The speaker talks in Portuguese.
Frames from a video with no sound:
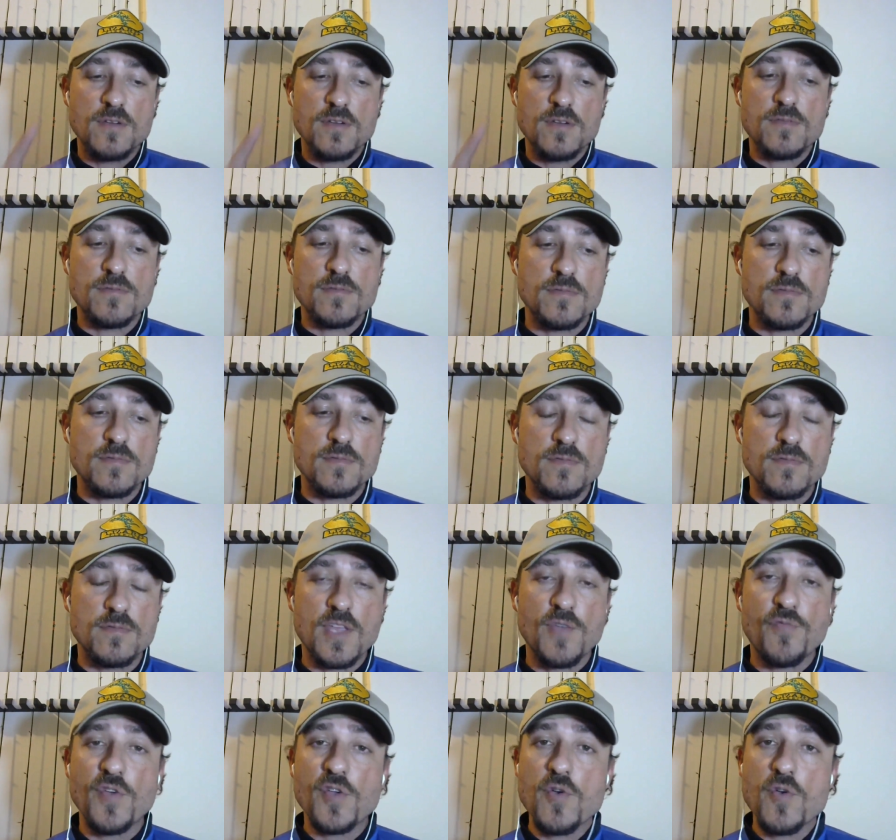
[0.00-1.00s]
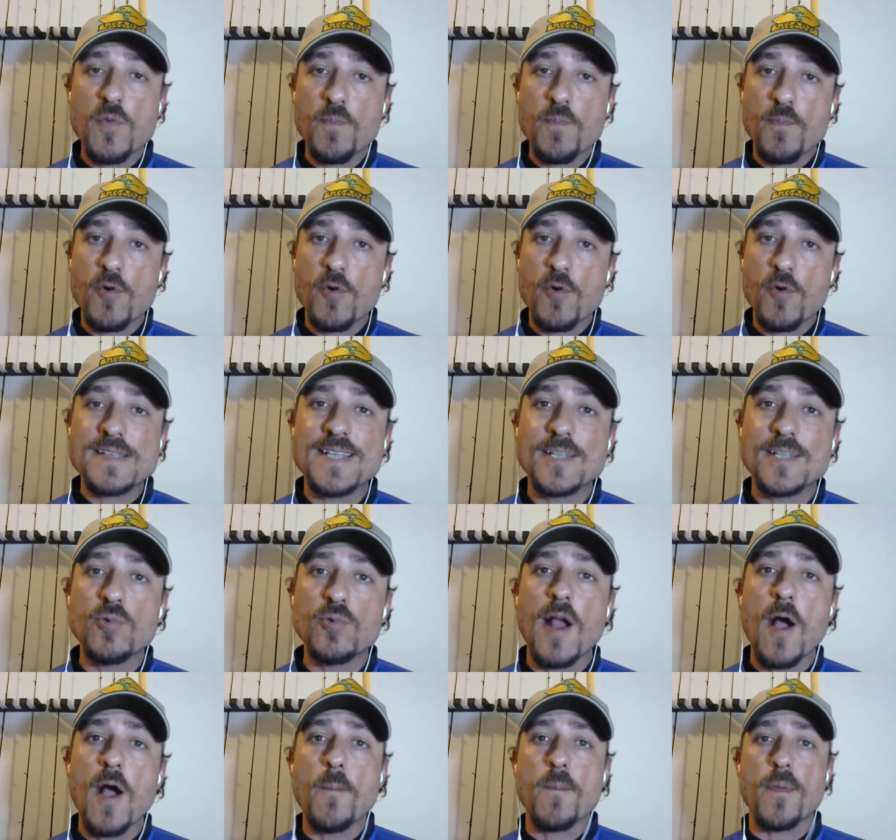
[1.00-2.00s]
um, que fica um pouco mais
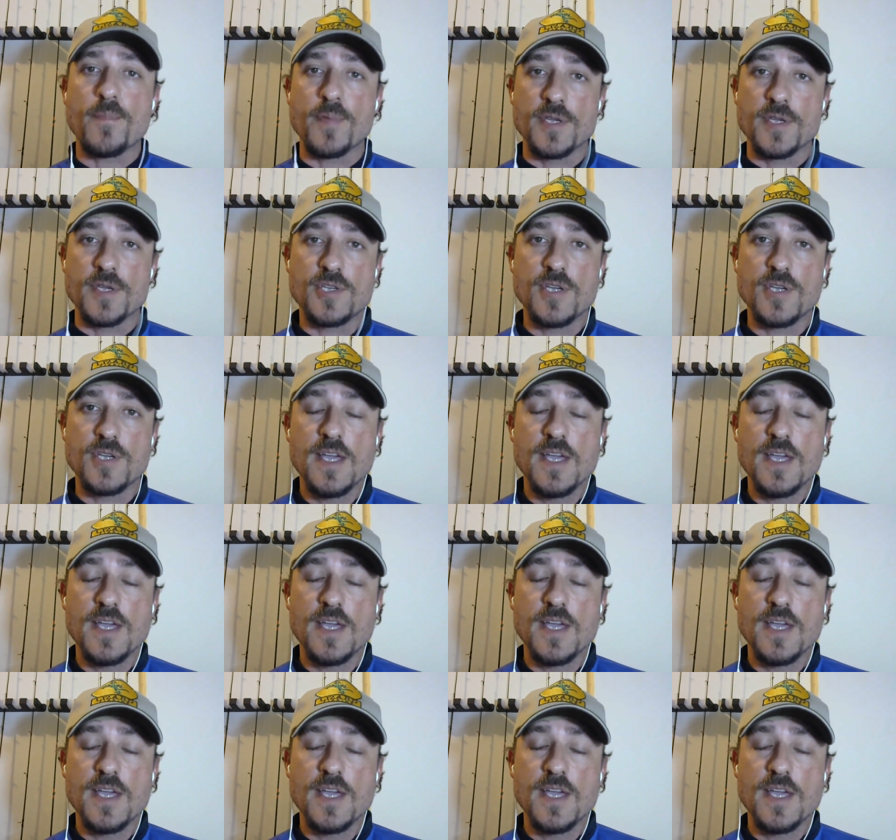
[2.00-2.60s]
natural para o peixe.